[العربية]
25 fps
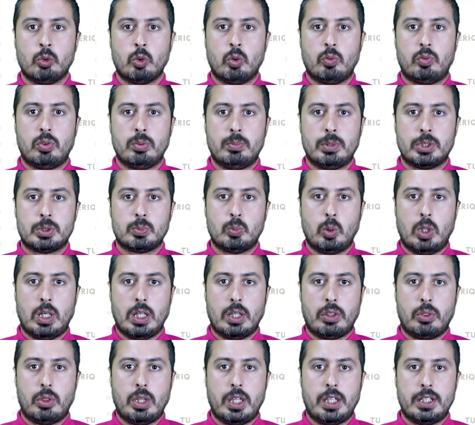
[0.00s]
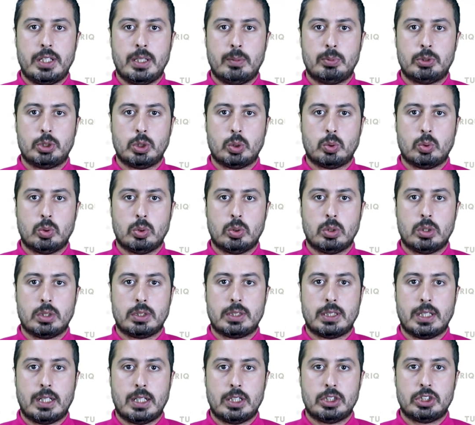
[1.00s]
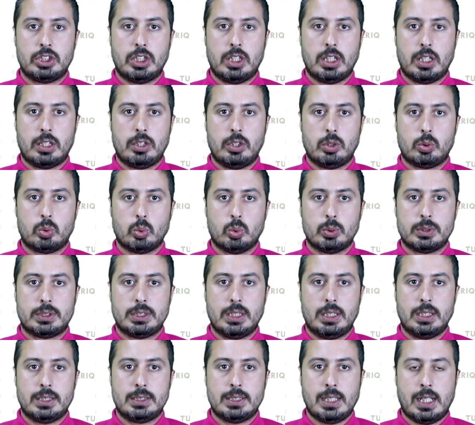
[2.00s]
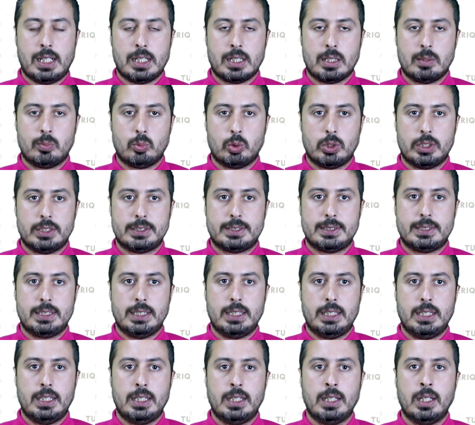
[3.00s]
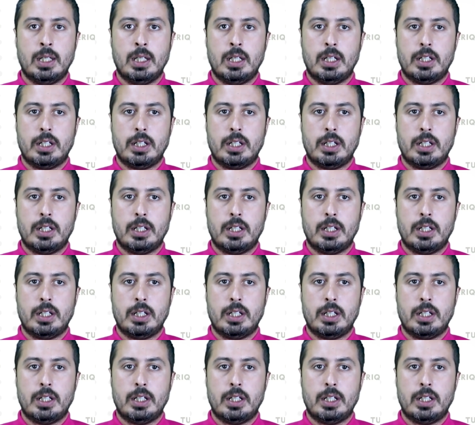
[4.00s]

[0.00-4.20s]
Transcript: وفي المجموعه الثانيه باش يكون الترجي الرياضي التونسي الاتحاد المونستيري